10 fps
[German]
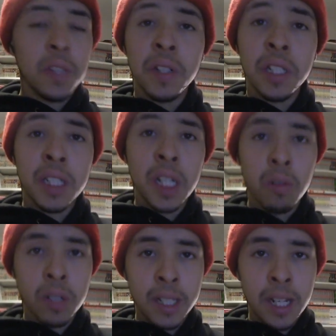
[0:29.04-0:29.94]
Ich finde die
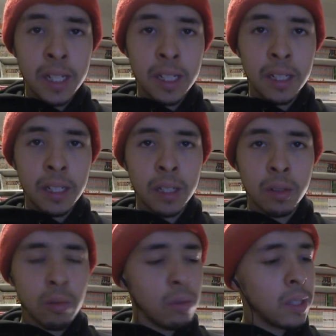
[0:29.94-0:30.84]
Zeitung sehr
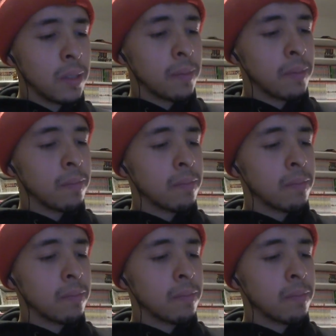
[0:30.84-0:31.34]
gut.